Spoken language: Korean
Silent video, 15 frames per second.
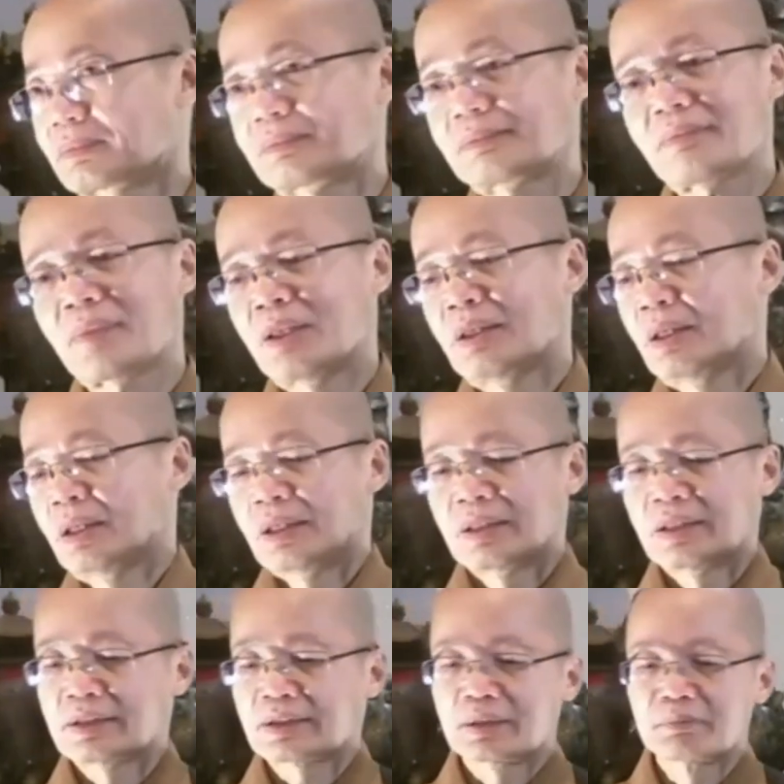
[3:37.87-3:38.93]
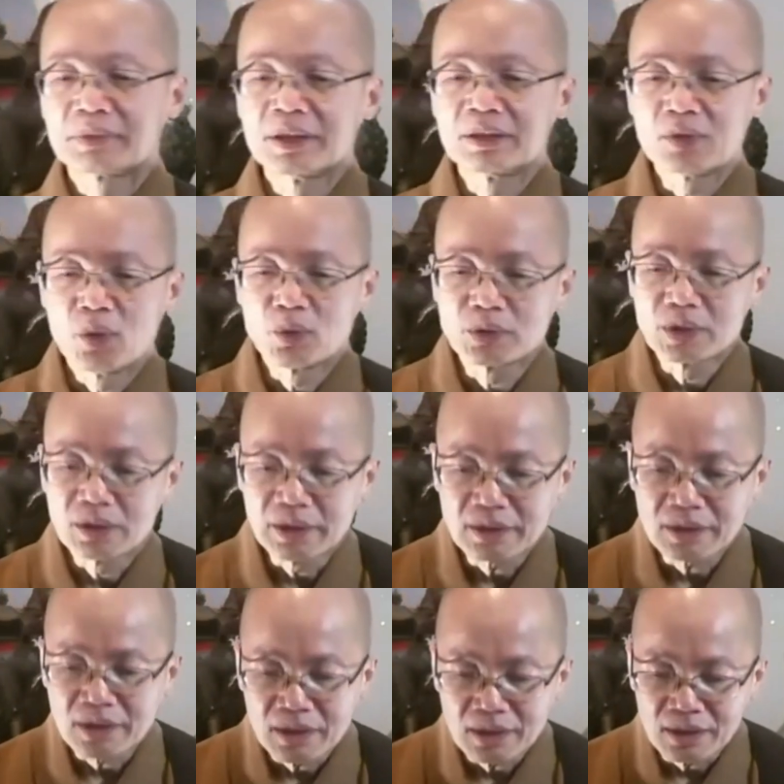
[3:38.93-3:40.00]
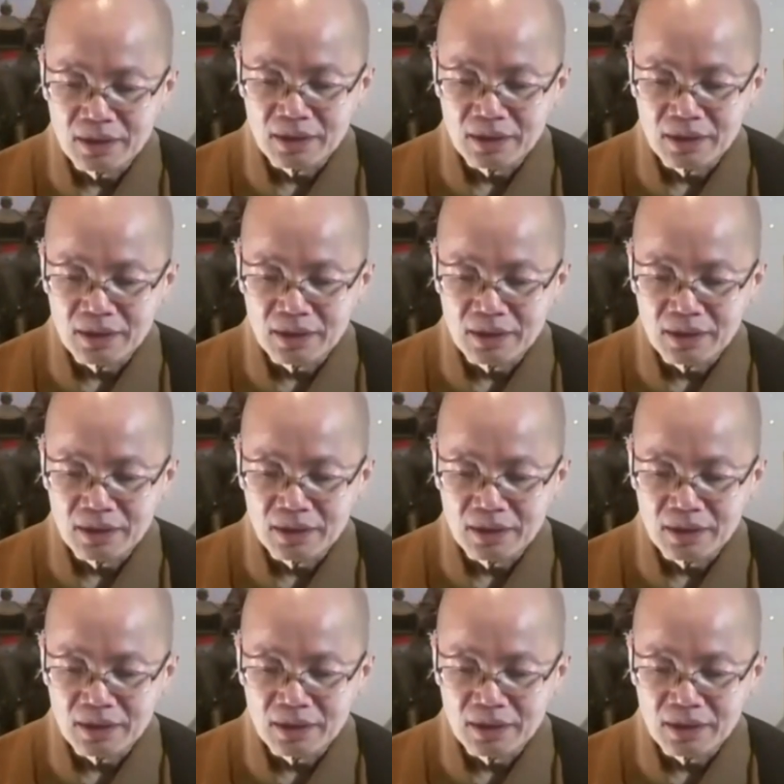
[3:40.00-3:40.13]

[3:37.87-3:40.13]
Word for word: 그가 가진 기록에는 평생 여러분이